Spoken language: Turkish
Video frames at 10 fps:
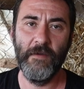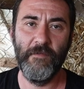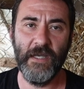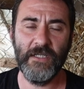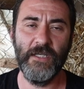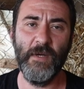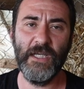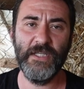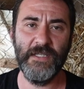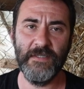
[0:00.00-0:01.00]
ve yaşamak
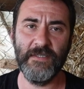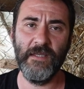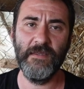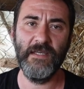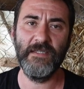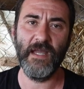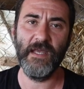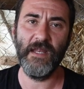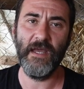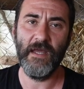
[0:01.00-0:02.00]
için insan
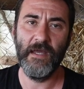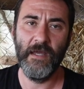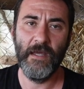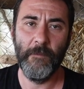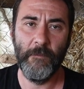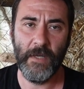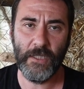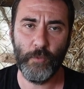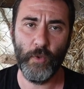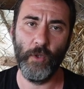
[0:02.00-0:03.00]
desteğine
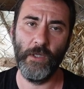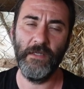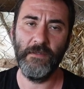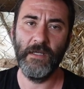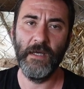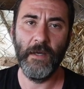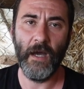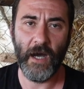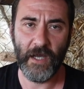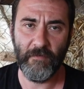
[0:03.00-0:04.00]
mecbur olan
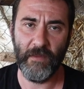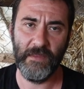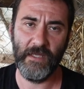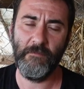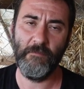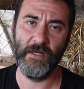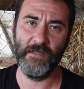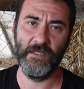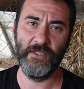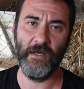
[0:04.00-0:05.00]
hayvanların
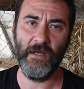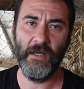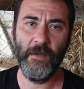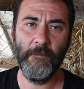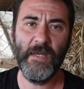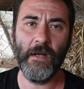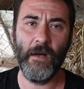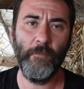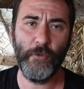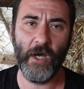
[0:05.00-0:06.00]
barınacağı bir
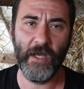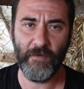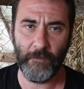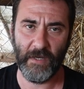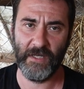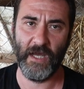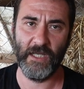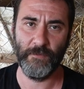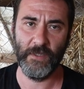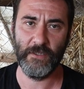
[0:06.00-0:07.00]
ampute hayvan barınağı
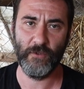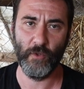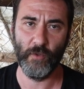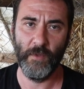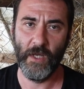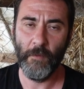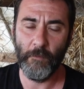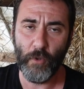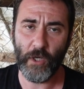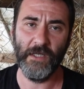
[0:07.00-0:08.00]
açmak istiyorum.
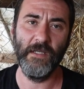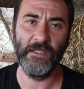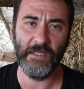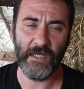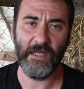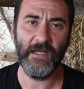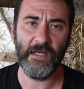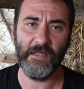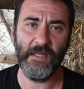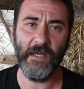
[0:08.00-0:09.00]
Bu kanalın
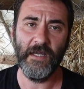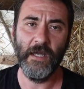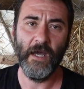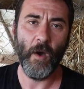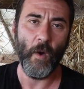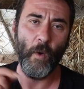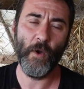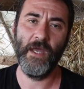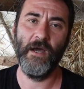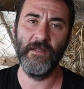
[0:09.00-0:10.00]
gelirleri de
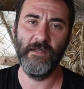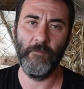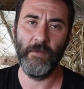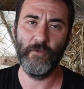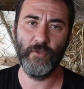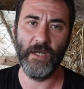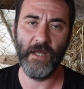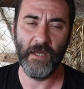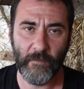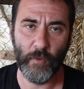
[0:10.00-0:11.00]
oraya adanmak
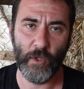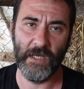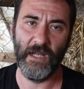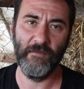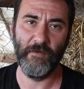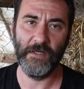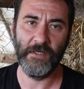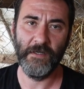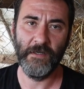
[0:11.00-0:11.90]
üzere bu kanal var.